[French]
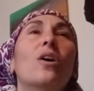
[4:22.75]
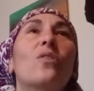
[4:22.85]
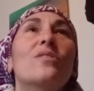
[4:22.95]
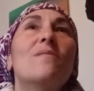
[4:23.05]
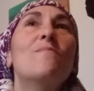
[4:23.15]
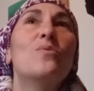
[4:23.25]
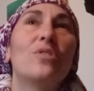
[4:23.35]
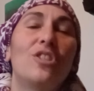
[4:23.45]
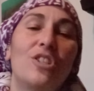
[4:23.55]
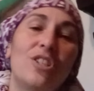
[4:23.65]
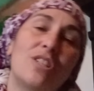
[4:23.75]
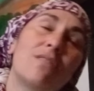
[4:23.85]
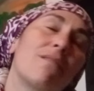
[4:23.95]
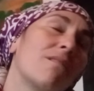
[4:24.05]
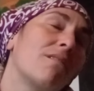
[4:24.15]
qu'on est
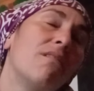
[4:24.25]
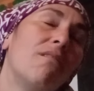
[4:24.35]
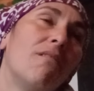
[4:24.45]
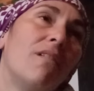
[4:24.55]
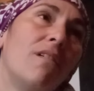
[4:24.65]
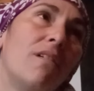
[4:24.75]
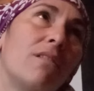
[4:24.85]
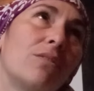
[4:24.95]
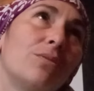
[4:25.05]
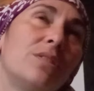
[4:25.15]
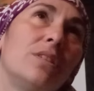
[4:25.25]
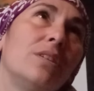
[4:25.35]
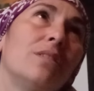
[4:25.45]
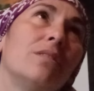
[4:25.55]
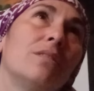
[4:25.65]
maudit, que,
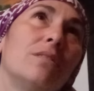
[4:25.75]
c'est